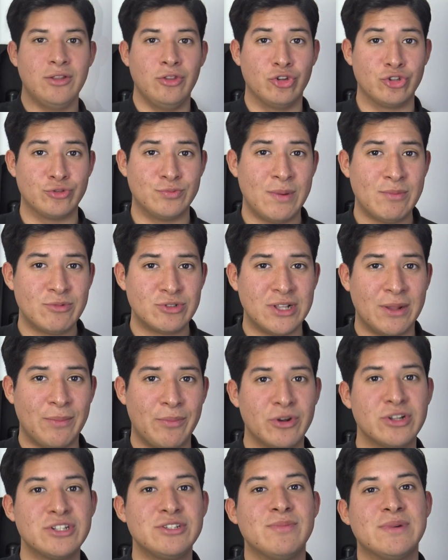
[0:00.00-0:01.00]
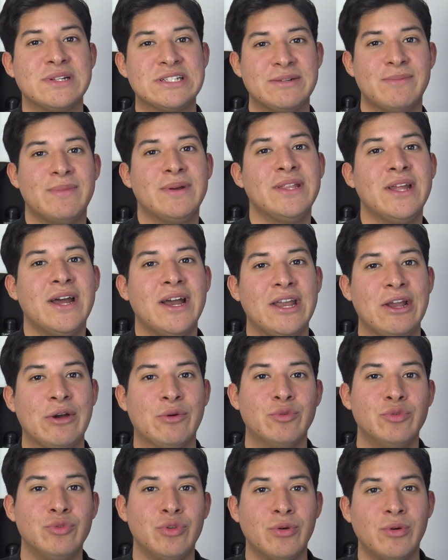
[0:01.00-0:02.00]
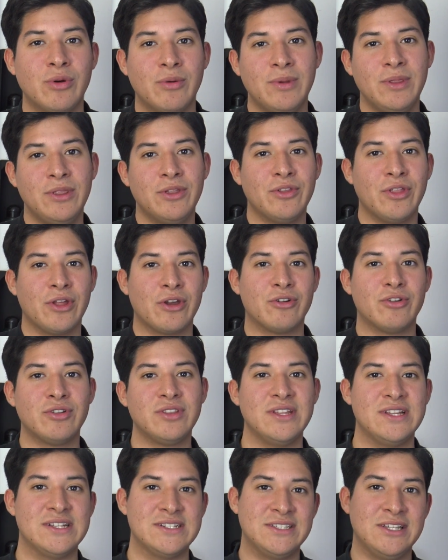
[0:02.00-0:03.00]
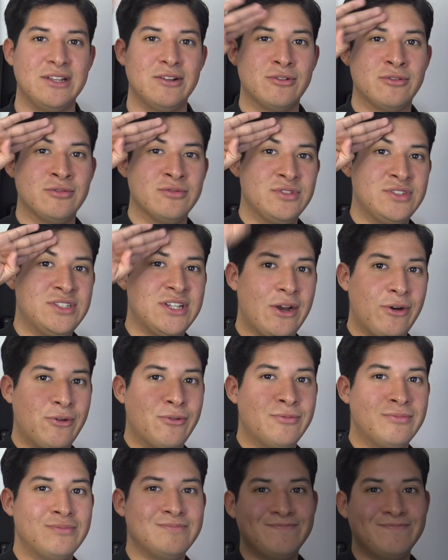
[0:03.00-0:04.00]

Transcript: Nos vemos la próxima semana en un nuevo vídeo de corte y estilo. ¡Chao!